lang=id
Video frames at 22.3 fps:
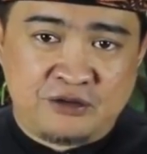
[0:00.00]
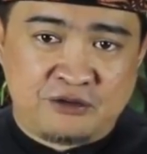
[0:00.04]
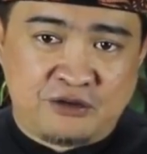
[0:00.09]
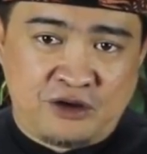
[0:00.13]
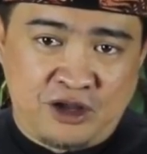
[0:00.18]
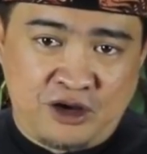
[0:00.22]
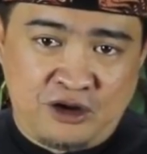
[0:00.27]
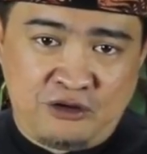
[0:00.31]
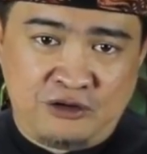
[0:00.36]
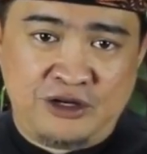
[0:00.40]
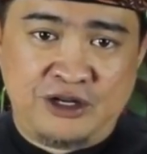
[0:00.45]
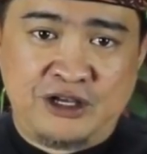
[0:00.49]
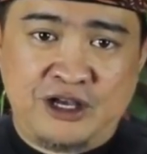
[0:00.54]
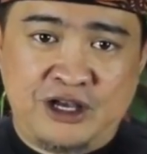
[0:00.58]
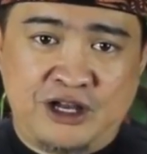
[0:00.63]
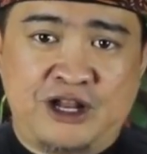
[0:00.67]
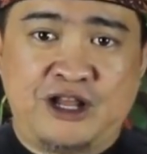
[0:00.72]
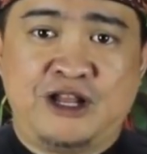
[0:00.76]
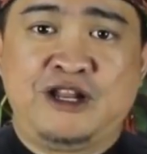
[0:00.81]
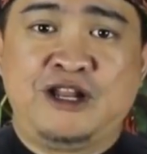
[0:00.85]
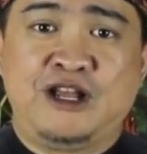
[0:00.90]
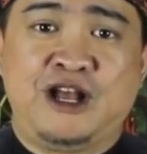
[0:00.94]
kalau
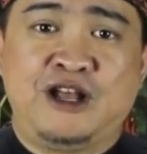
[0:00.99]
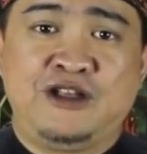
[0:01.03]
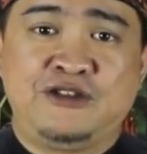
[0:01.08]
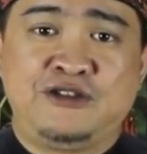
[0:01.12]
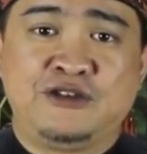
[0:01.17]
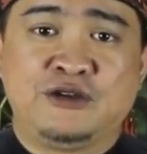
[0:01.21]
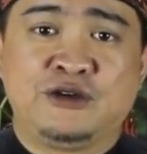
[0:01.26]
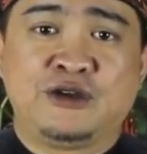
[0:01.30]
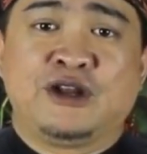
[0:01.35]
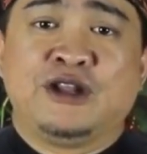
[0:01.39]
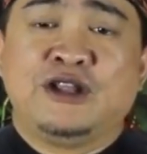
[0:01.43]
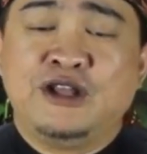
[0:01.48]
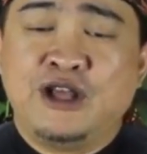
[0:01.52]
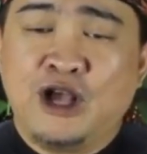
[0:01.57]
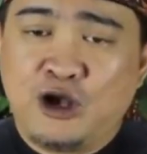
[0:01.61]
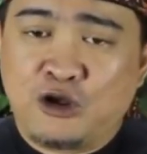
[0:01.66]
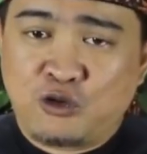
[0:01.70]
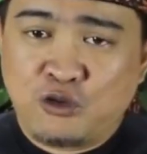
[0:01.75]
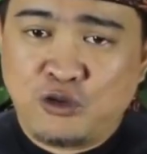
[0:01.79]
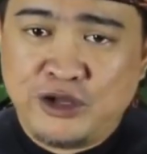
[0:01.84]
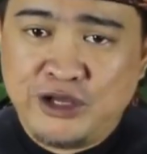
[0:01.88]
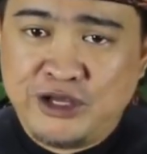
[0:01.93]
negara ini hancur,
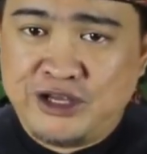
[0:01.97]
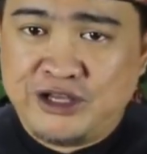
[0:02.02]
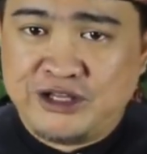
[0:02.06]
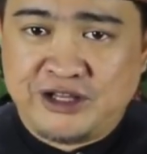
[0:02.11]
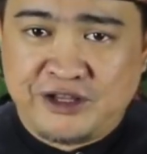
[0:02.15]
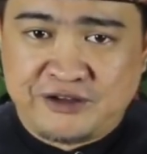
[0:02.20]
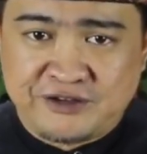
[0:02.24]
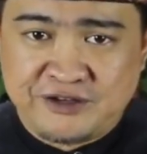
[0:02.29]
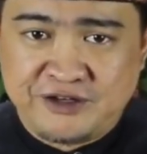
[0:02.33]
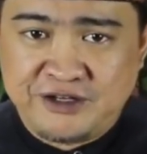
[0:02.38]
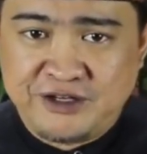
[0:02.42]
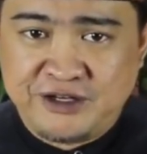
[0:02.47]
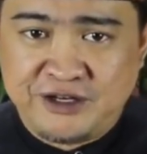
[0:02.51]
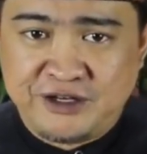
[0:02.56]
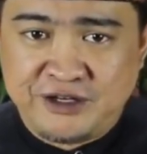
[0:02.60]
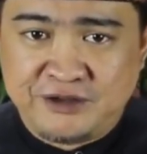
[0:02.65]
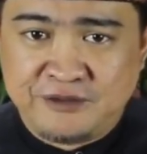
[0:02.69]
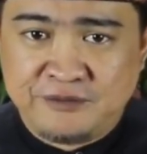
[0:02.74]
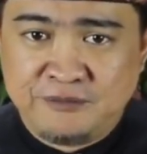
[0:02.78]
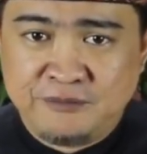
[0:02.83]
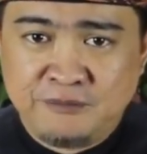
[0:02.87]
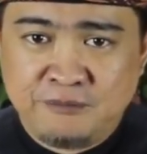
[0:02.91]
yang rugi kita
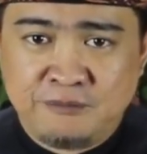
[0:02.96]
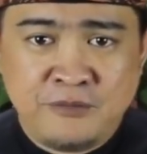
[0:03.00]
sendiri.